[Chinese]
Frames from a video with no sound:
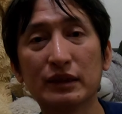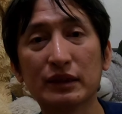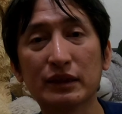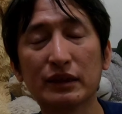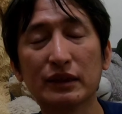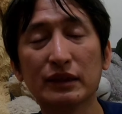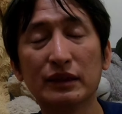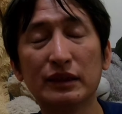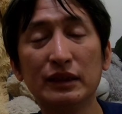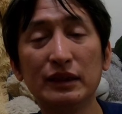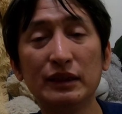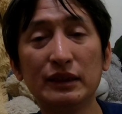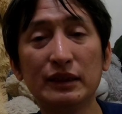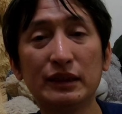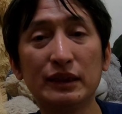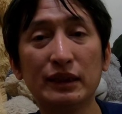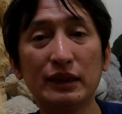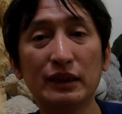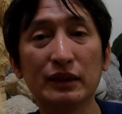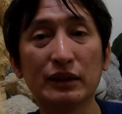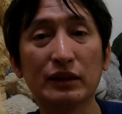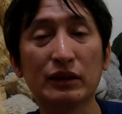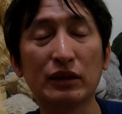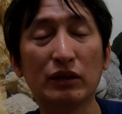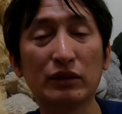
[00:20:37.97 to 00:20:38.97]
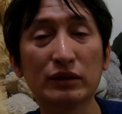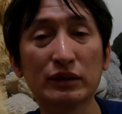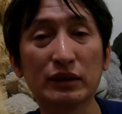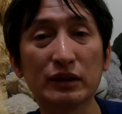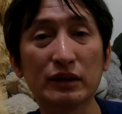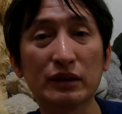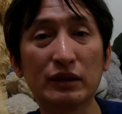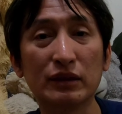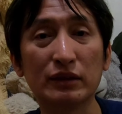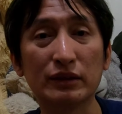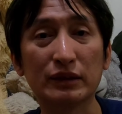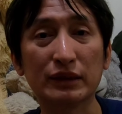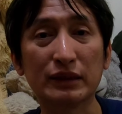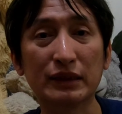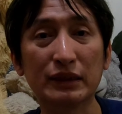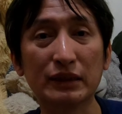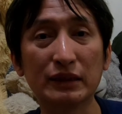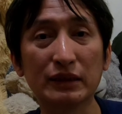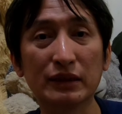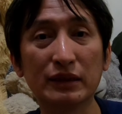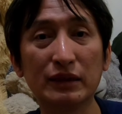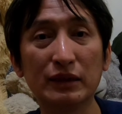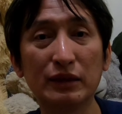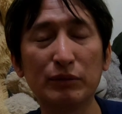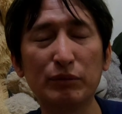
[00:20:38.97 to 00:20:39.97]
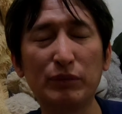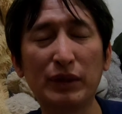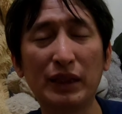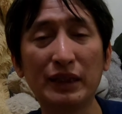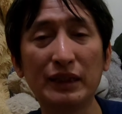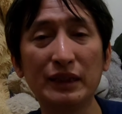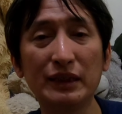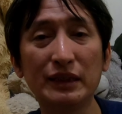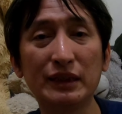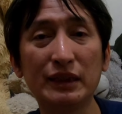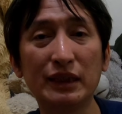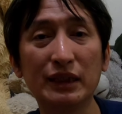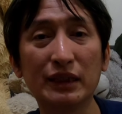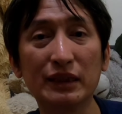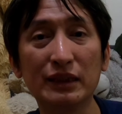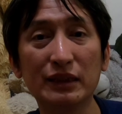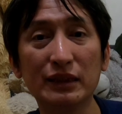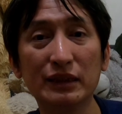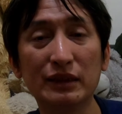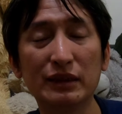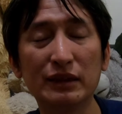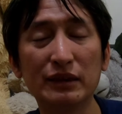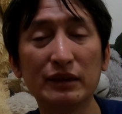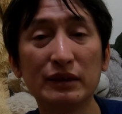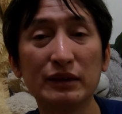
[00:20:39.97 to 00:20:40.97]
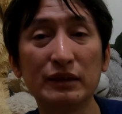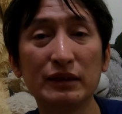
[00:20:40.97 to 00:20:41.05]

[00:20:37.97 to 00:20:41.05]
这个滤芯 Costco 四颗卖一千二。